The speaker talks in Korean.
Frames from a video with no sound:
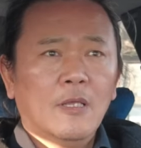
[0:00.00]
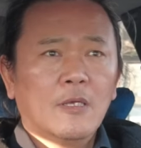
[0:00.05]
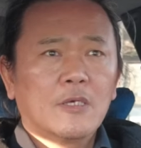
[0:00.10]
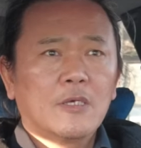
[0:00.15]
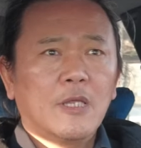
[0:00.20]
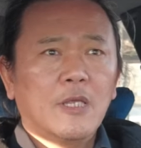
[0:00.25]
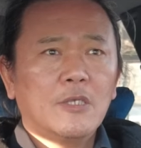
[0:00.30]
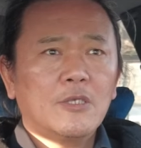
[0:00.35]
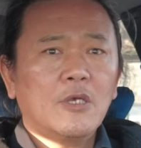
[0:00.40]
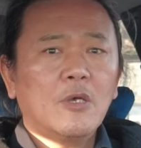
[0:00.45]

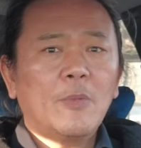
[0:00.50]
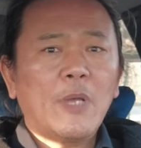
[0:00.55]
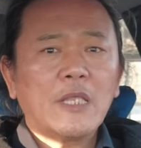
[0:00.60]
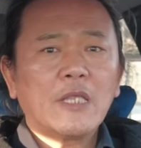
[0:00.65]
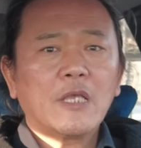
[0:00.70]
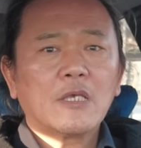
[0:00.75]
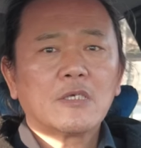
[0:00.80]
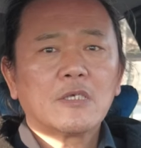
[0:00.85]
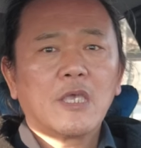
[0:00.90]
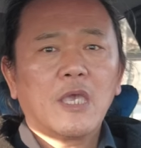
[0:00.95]
그래서
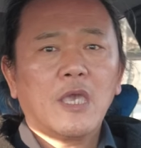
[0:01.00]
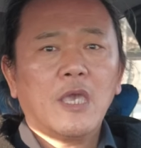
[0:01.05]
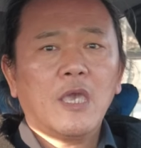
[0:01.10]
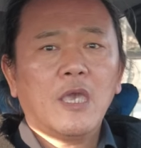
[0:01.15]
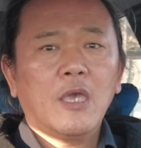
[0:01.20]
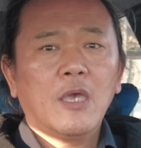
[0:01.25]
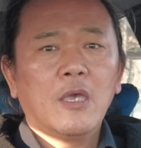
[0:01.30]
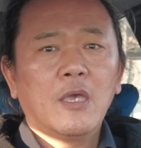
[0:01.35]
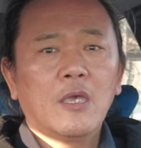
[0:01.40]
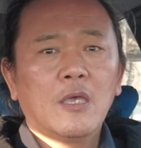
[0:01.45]
만약
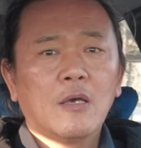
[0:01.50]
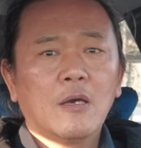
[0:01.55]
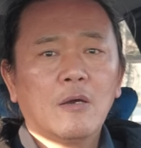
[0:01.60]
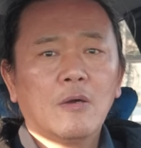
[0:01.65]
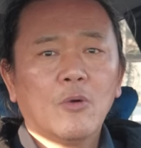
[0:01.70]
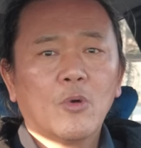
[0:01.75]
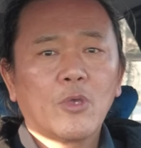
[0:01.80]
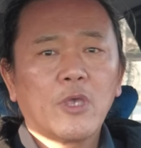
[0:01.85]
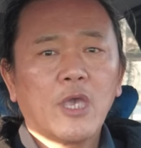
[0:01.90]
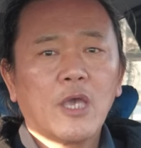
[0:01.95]
그게 어,
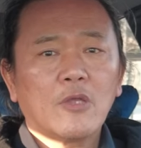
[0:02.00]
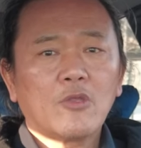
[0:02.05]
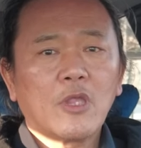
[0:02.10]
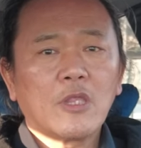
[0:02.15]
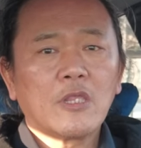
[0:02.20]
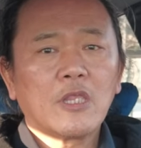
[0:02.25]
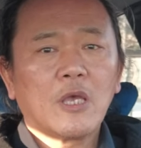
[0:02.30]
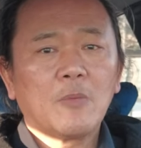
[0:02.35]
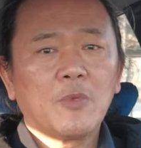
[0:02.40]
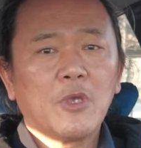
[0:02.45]
오케이가
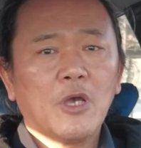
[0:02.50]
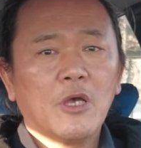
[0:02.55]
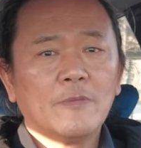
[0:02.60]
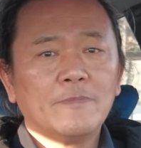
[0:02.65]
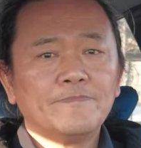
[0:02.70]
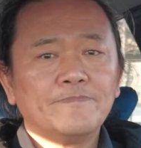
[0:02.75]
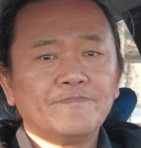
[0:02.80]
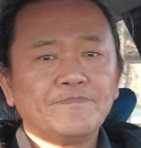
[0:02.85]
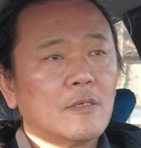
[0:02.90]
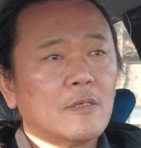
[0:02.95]

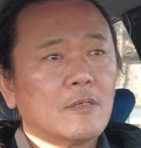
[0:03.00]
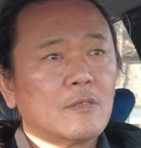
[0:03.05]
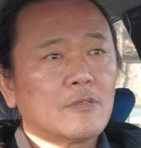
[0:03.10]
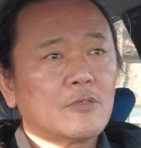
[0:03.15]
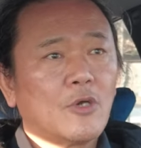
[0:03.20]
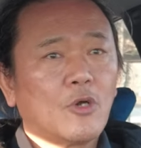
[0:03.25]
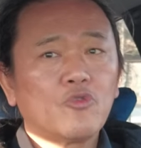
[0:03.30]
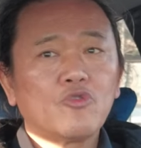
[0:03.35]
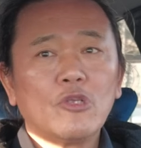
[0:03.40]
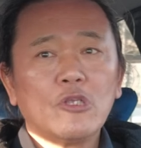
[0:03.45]
된다면
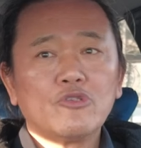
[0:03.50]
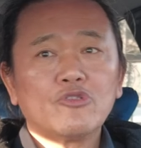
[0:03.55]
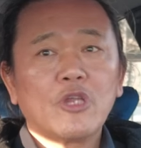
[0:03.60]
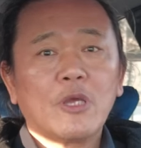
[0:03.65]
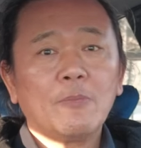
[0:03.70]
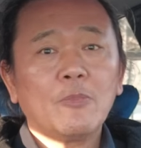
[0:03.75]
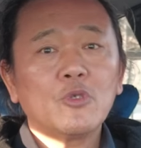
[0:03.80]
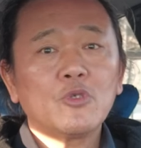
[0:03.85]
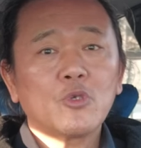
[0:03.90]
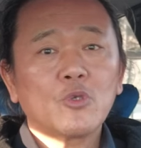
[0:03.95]
적어도 일주일에
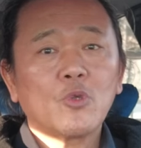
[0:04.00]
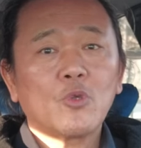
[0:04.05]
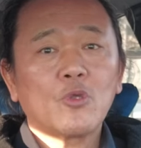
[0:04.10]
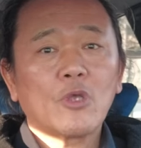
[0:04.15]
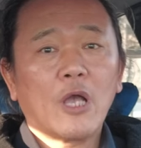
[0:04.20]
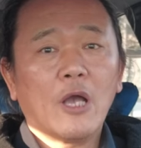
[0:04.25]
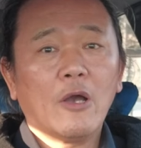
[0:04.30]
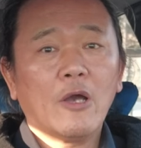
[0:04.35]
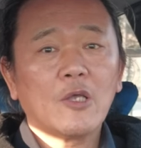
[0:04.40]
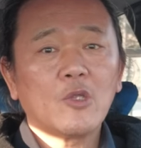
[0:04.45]
한 번
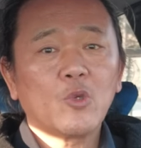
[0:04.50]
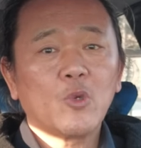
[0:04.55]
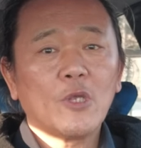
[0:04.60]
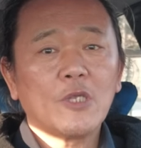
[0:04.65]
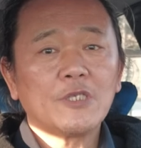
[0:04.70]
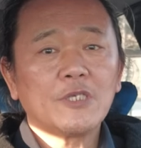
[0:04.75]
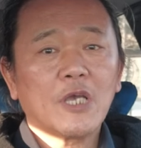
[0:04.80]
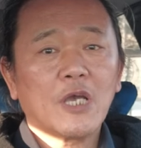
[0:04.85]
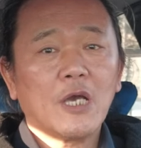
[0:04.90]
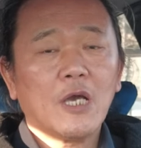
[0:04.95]
정도는
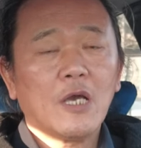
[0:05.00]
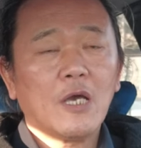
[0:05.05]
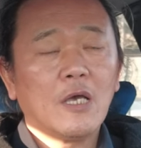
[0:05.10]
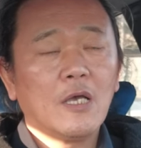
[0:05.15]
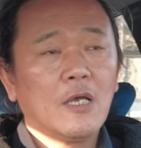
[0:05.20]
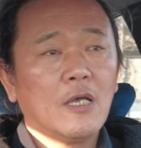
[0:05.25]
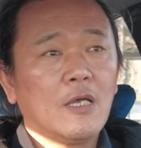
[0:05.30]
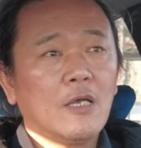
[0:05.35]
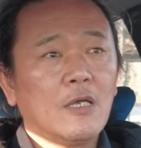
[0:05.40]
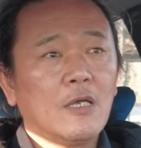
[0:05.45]
강화도에 제가
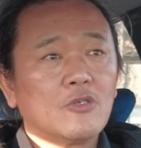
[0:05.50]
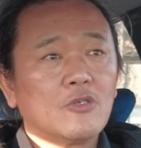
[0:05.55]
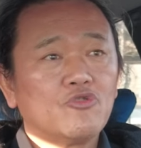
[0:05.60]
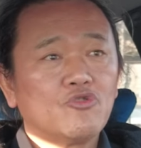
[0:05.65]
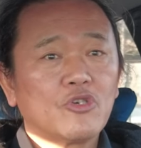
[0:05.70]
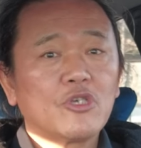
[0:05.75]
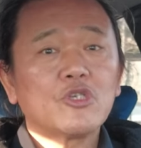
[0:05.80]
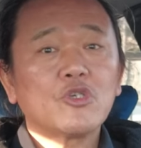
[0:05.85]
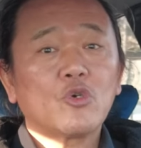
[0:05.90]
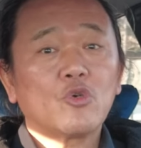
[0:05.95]

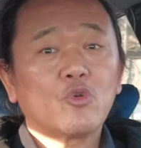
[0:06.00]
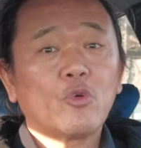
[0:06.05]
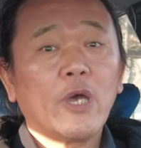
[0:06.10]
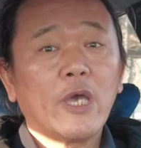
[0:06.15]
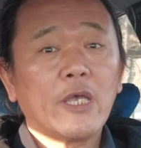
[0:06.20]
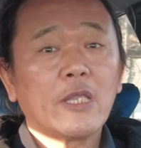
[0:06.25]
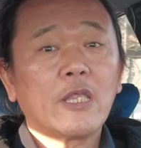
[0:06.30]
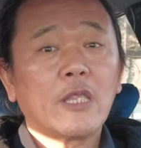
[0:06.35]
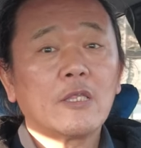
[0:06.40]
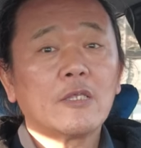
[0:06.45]
주기적으로
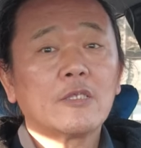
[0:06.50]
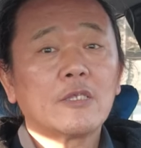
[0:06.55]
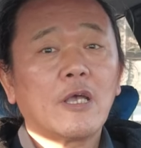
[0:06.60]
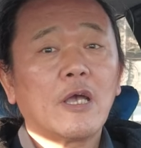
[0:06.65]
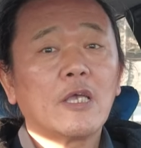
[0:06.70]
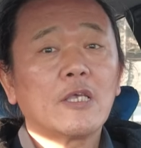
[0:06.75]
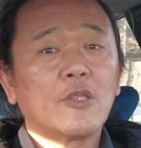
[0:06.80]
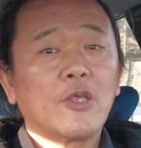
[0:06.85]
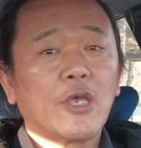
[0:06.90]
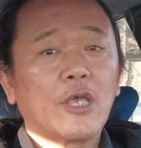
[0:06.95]
와야 되는
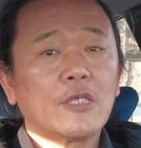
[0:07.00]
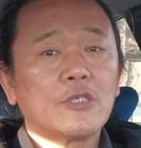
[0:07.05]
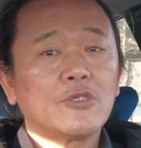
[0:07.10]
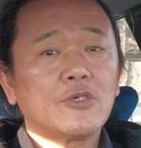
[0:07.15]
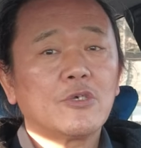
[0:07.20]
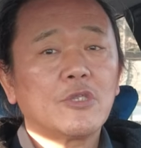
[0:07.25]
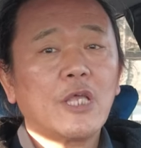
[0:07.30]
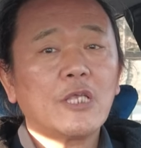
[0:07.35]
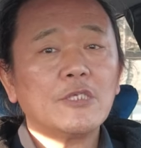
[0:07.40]
상황이 되겠죠.